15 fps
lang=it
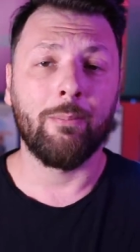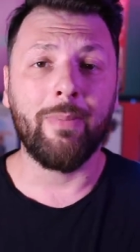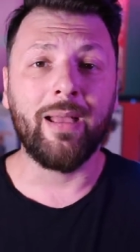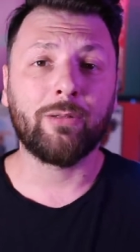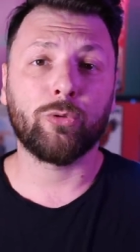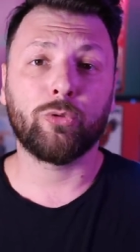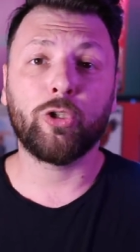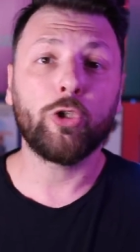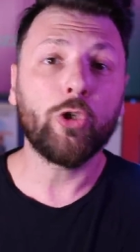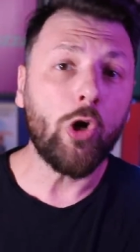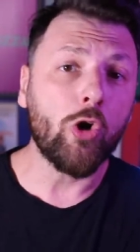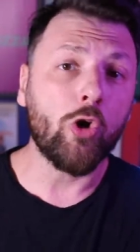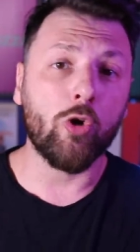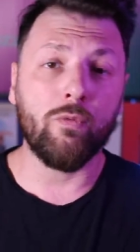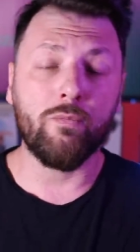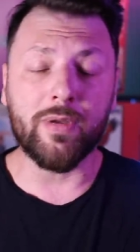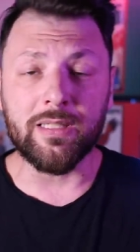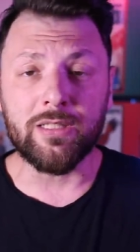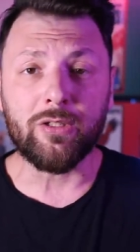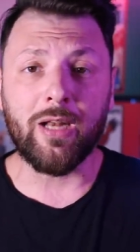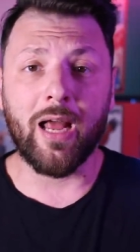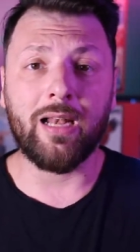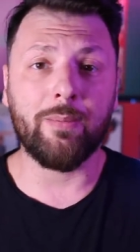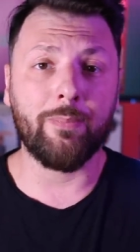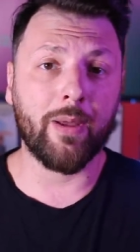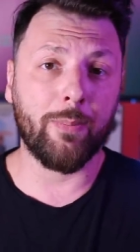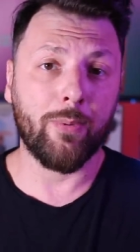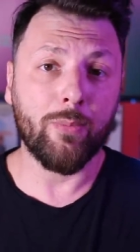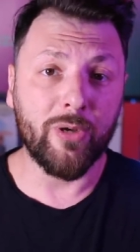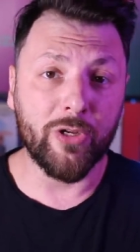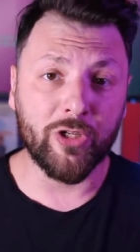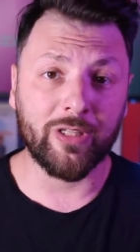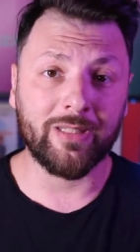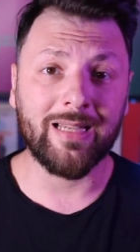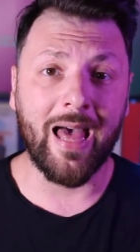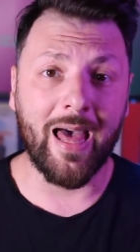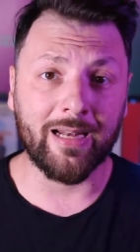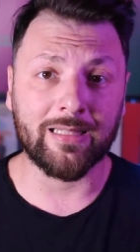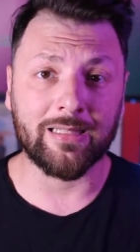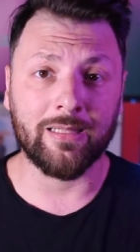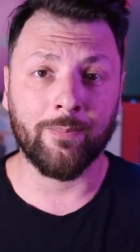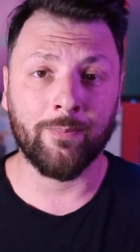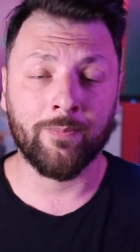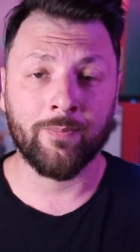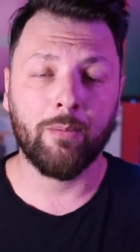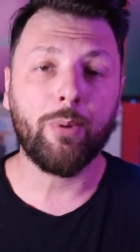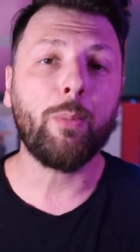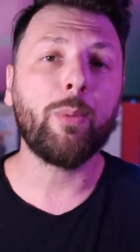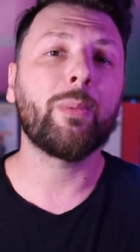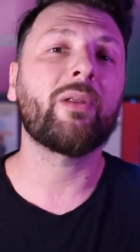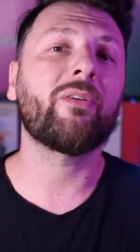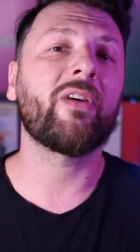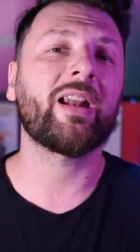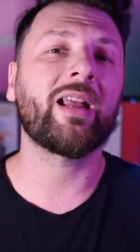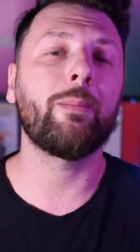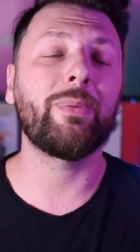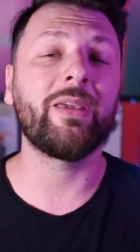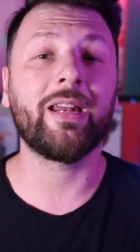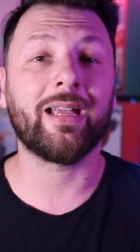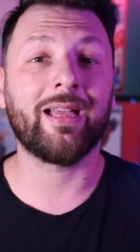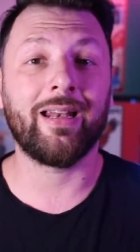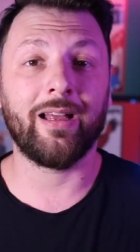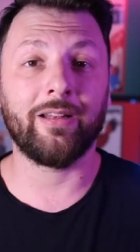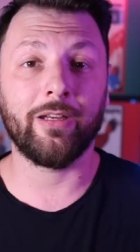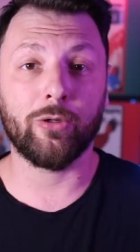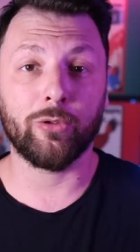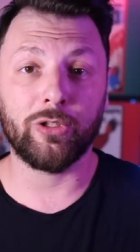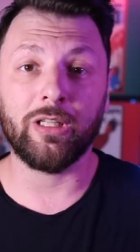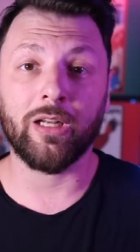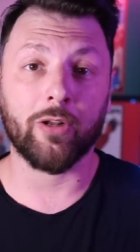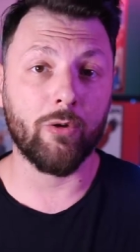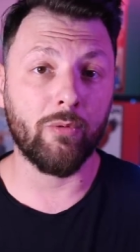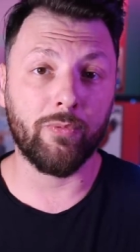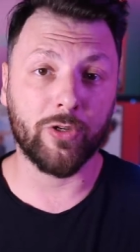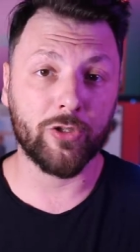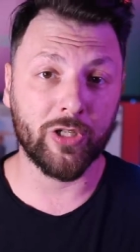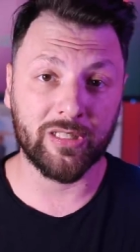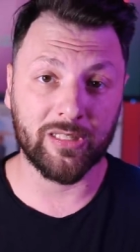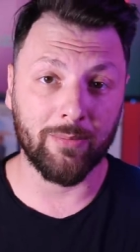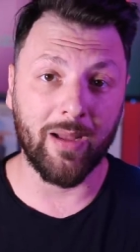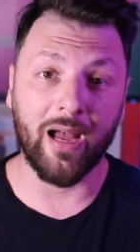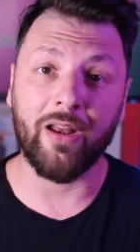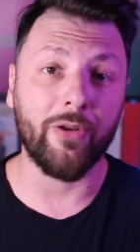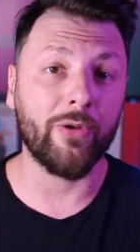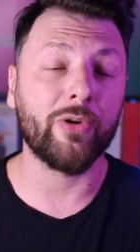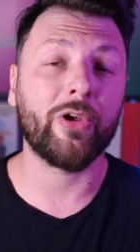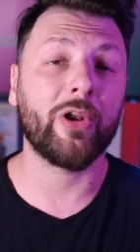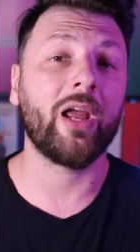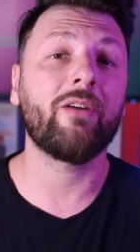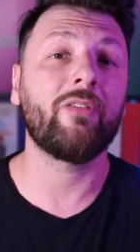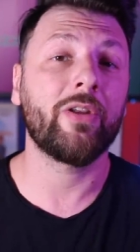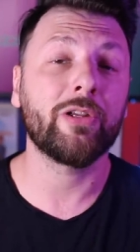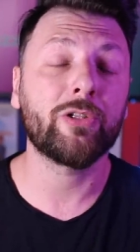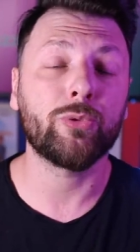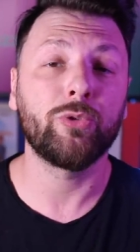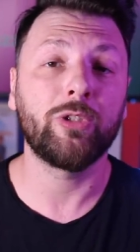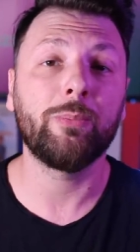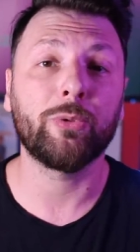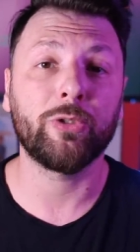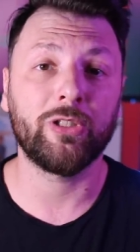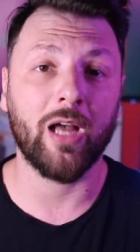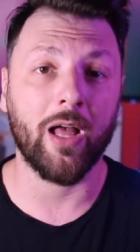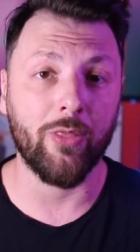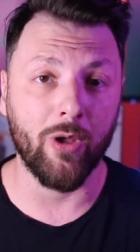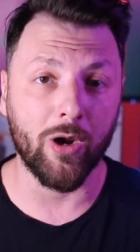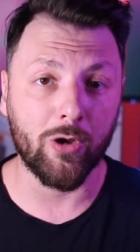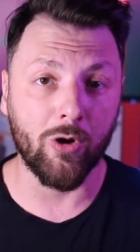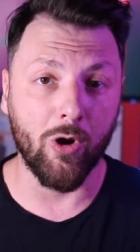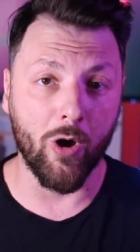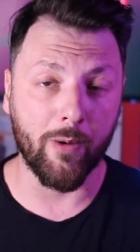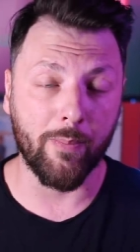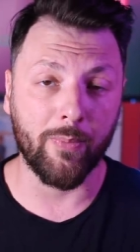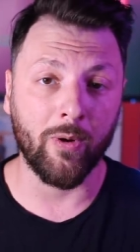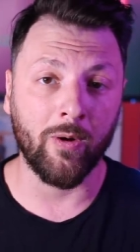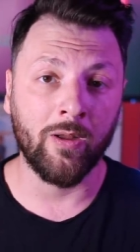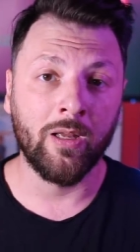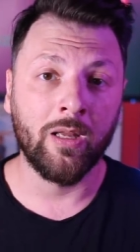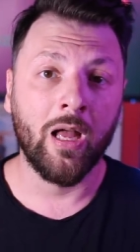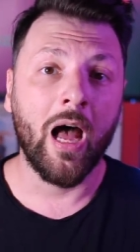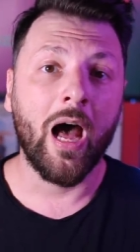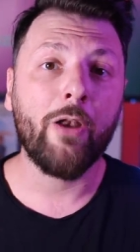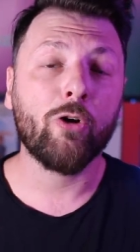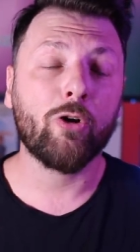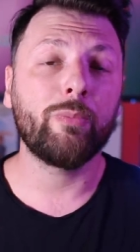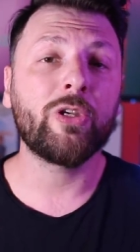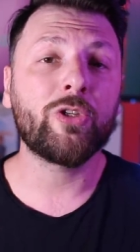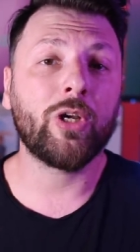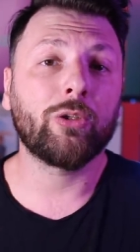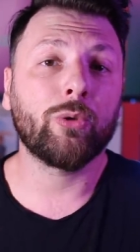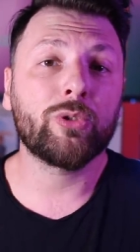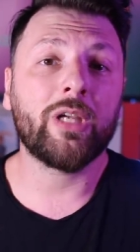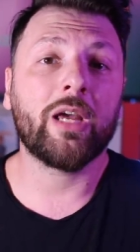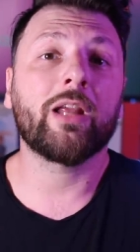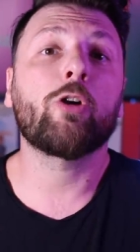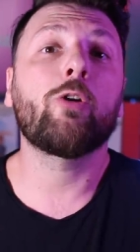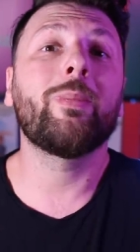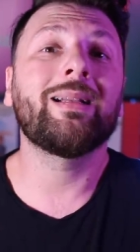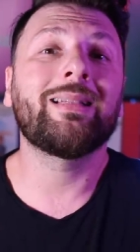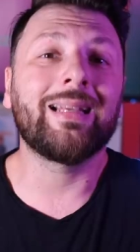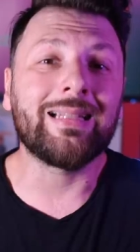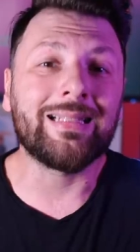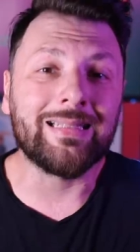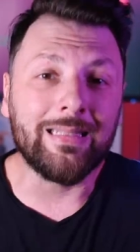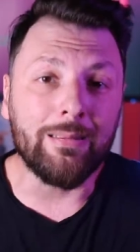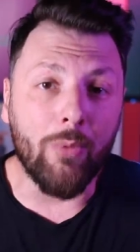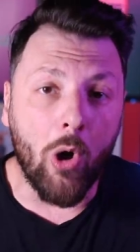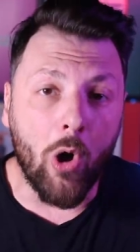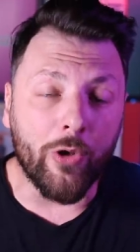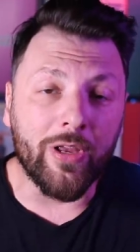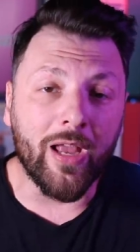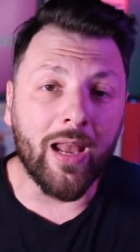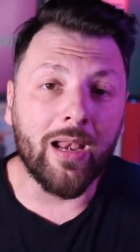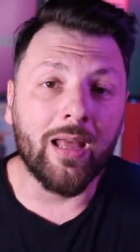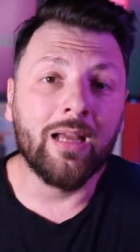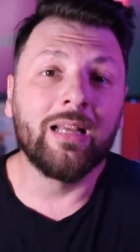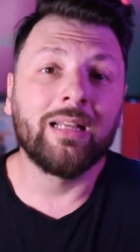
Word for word: metodi non convenzionali per pubblicizzarsi. Proprio per far capire che la nicotina non facesse male e non creava nessun tipo di danno al corpo, hanno cominciato a usare come testimonial